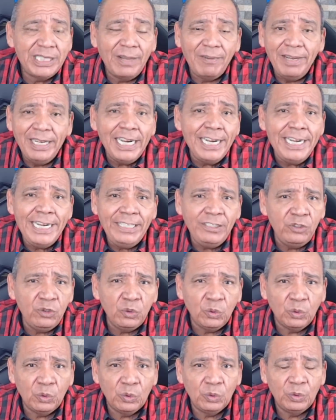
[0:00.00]
avalan
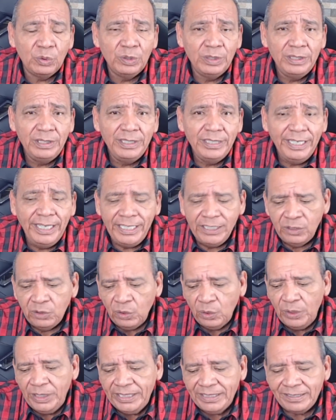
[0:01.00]
esto.
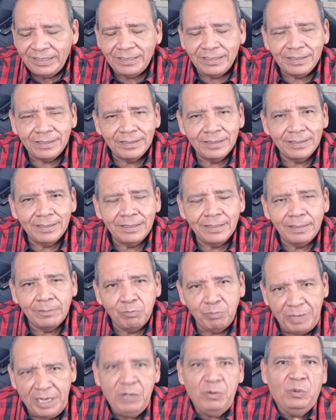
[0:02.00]
Esto es,
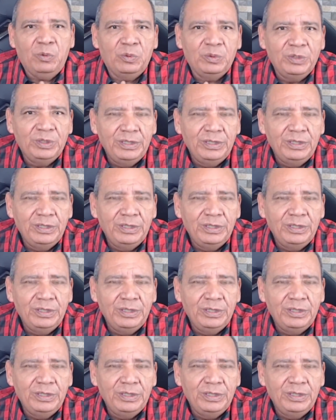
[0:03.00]
bueno,